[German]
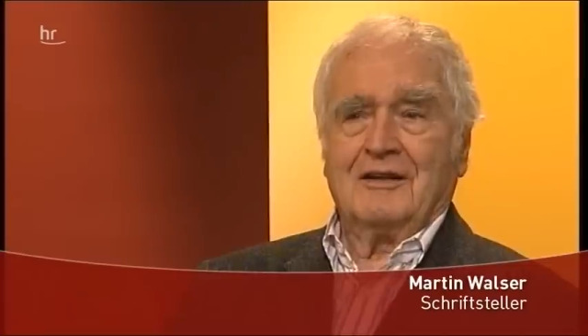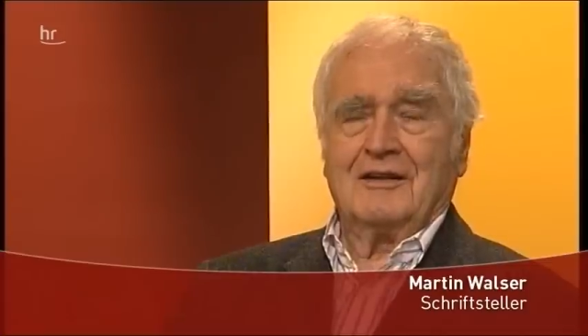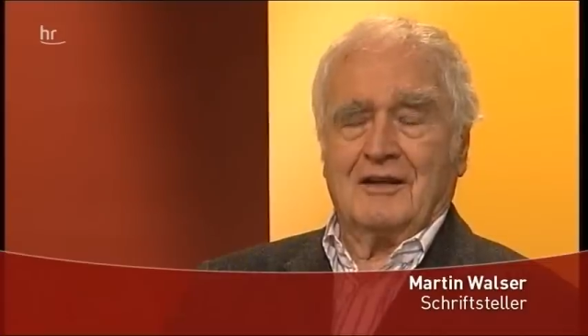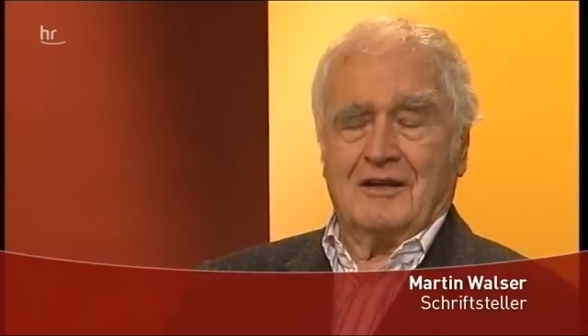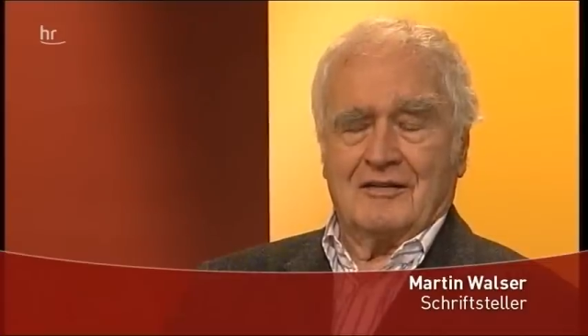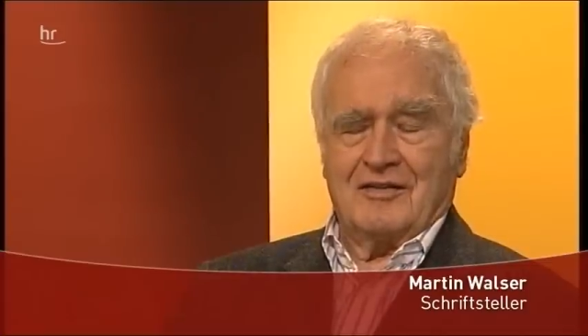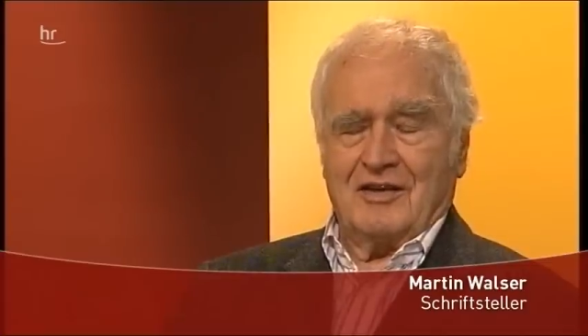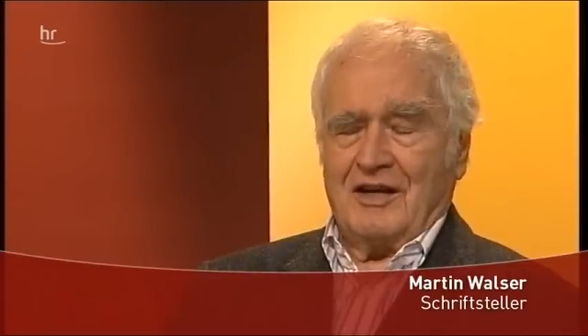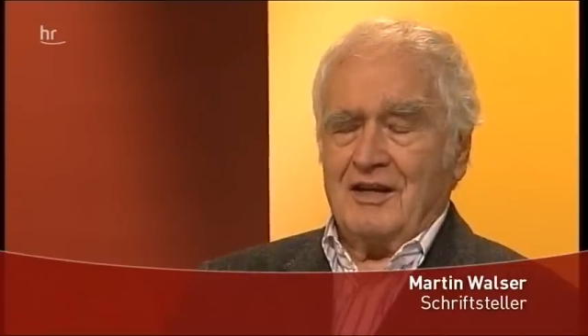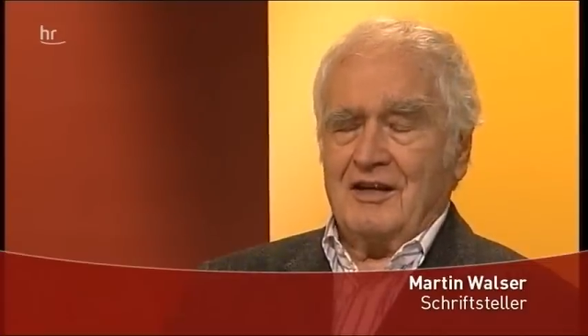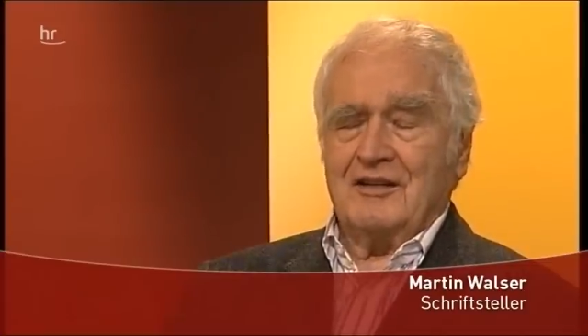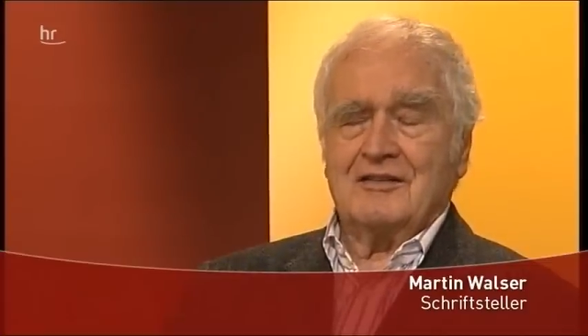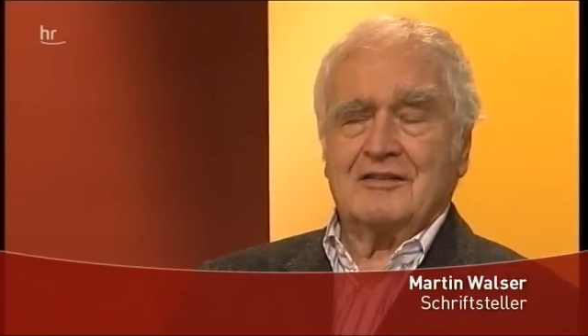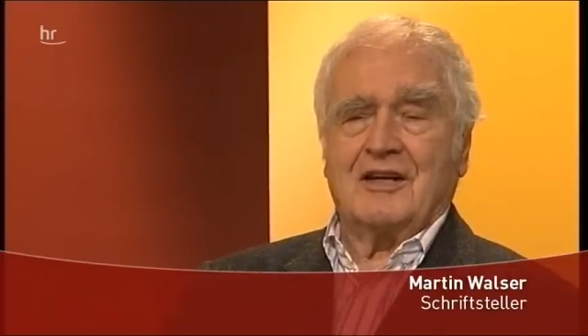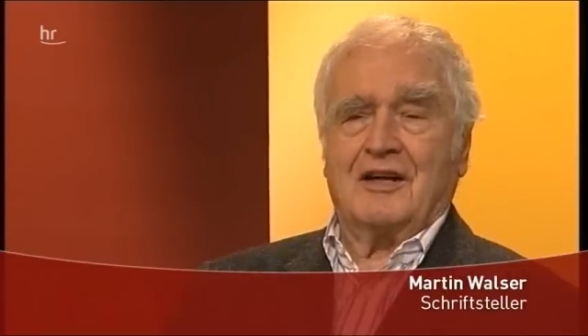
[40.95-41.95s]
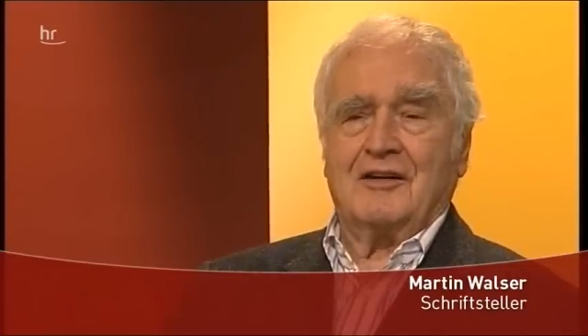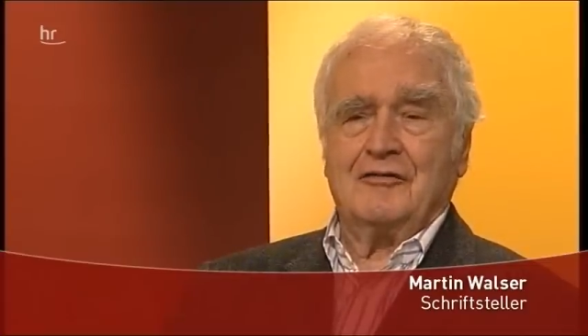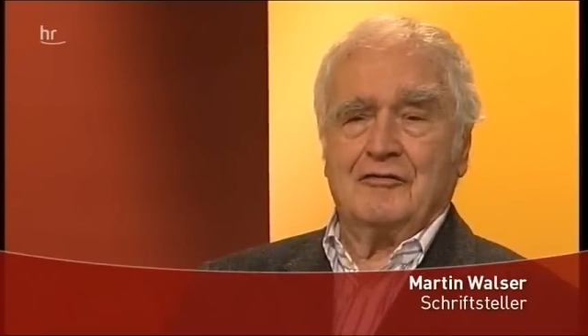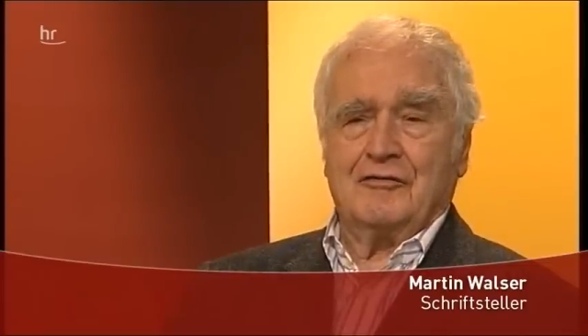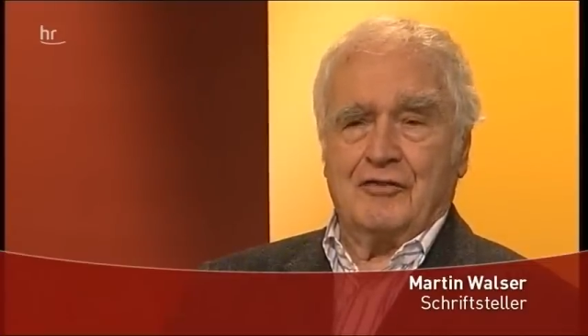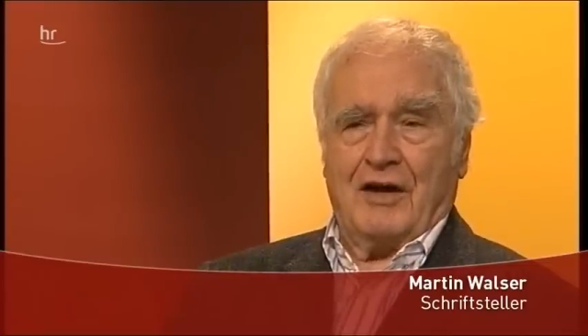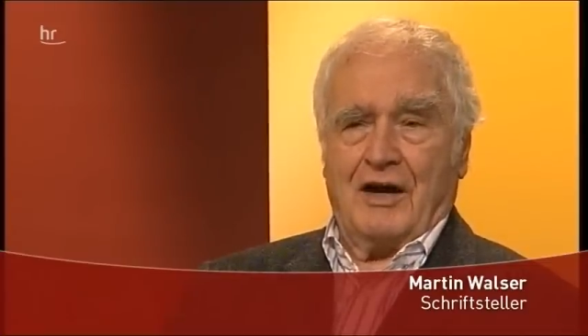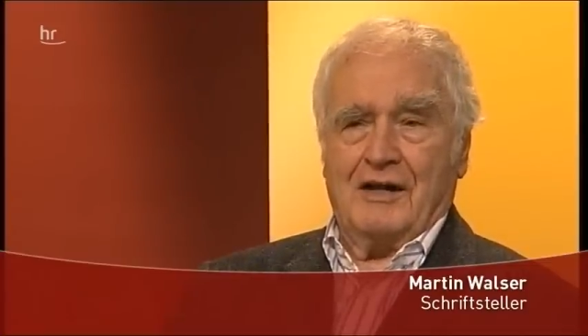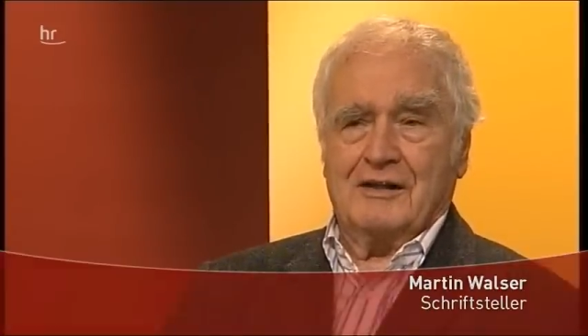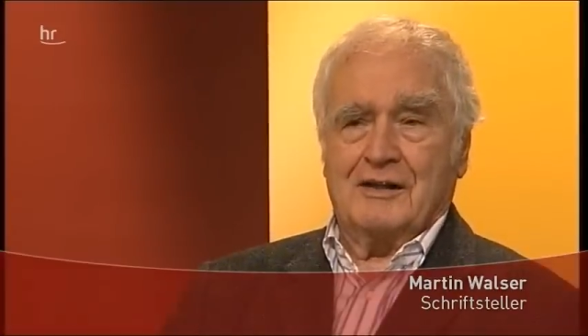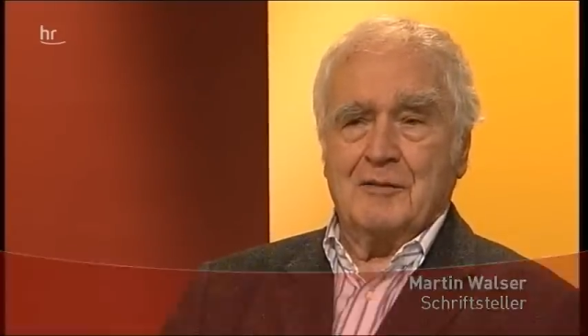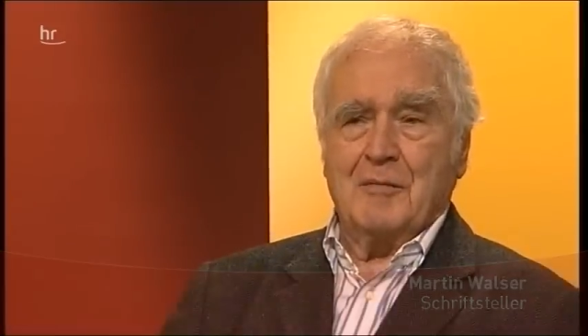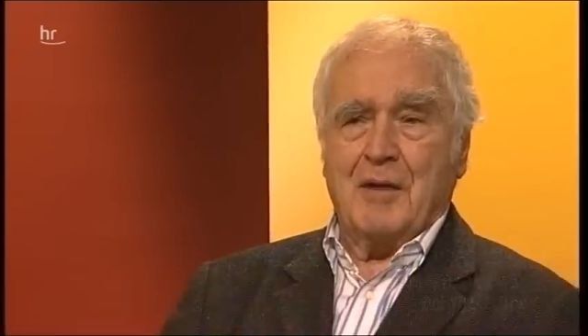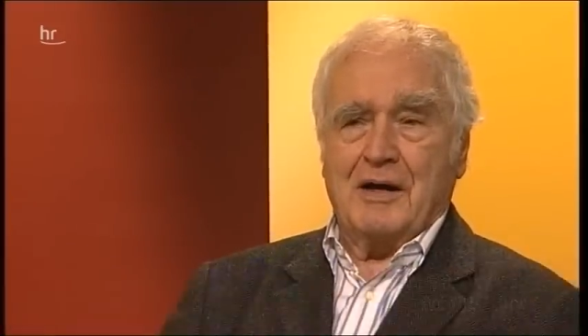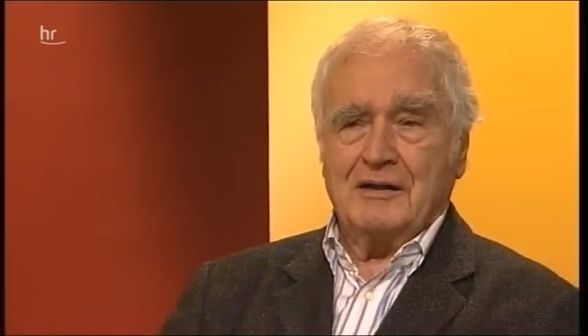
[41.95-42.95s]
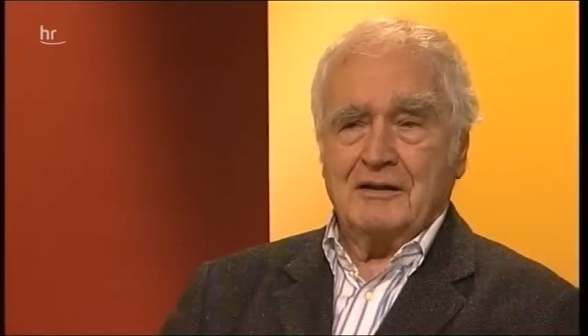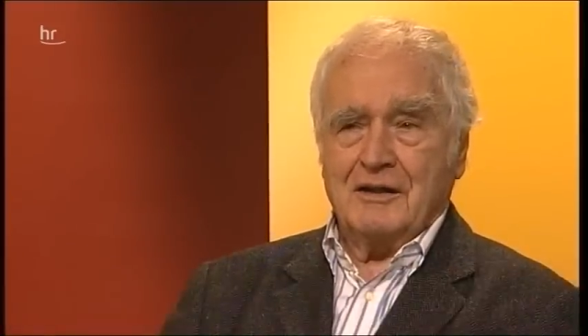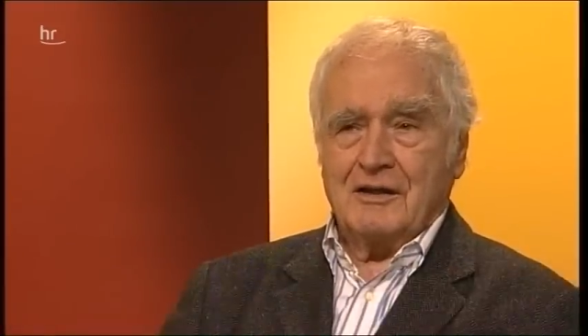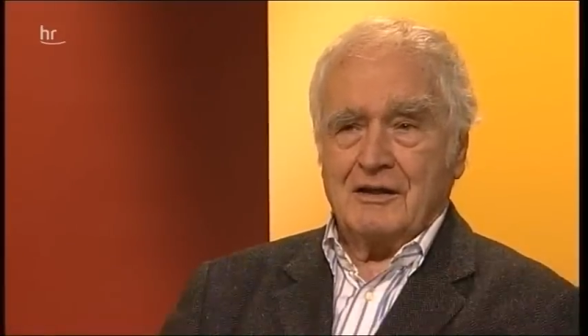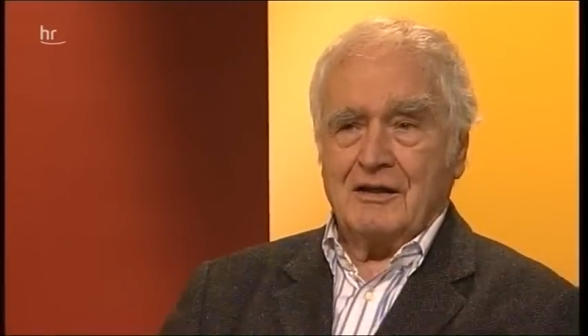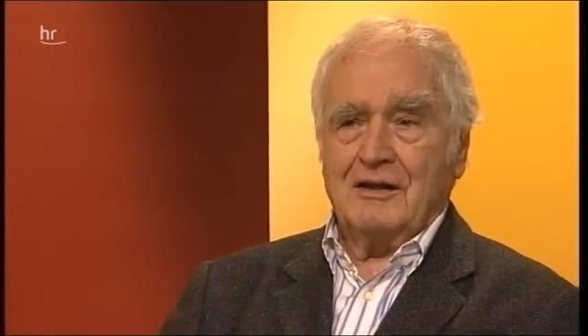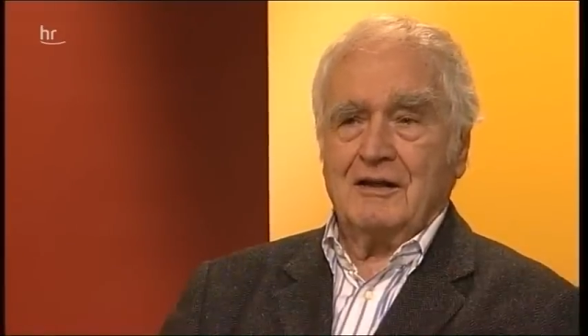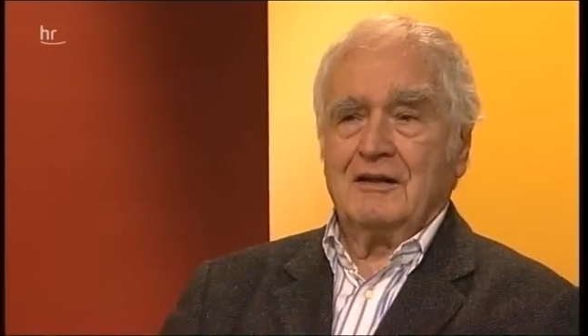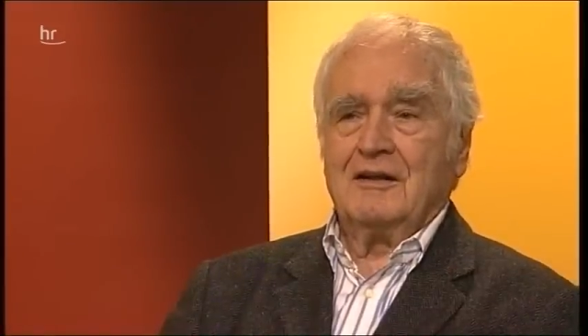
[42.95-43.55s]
Der Erzähler ist kein Verallgemeinerer,